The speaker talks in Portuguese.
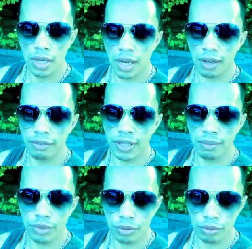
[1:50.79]
A vida é
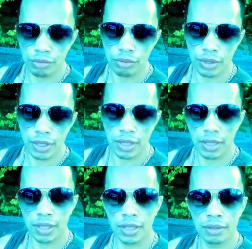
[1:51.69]
muito curta,
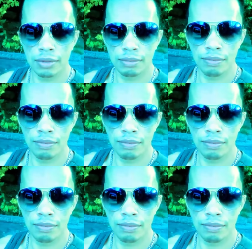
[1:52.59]
entendeu?